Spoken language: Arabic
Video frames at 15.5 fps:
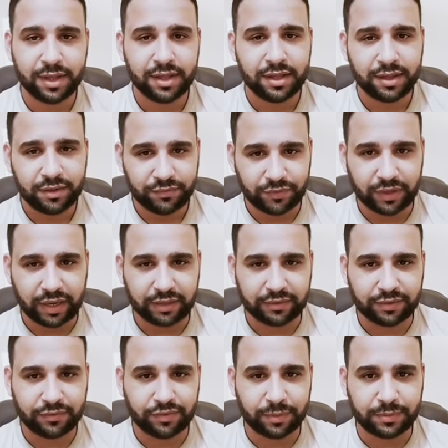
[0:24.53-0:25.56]
في
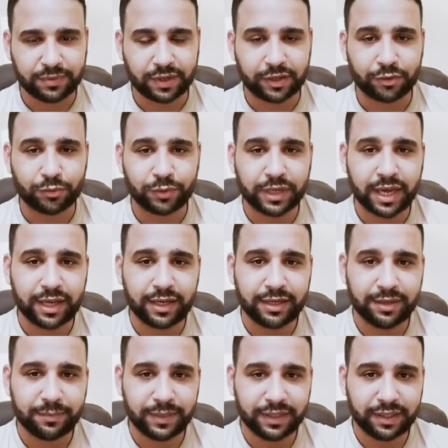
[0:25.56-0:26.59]
العاطفة بتاعته يعني
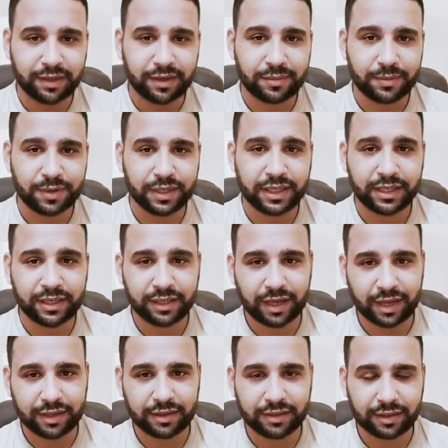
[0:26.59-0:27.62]
من الأبراج اللي
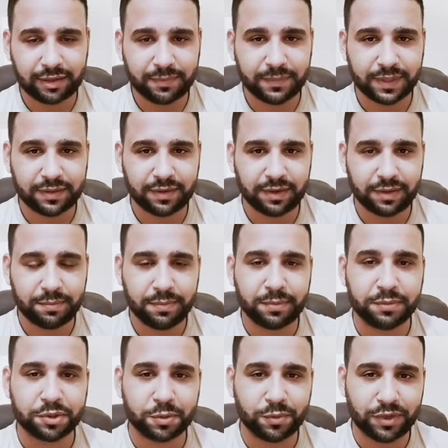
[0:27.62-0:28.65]
حتى لما تحب
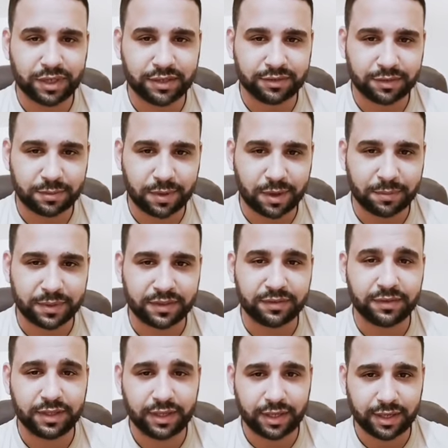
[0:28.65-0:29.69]
مش ممكن تبقى
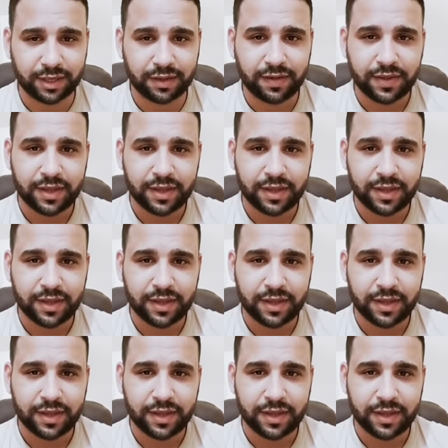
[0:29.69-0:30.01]
مندلقة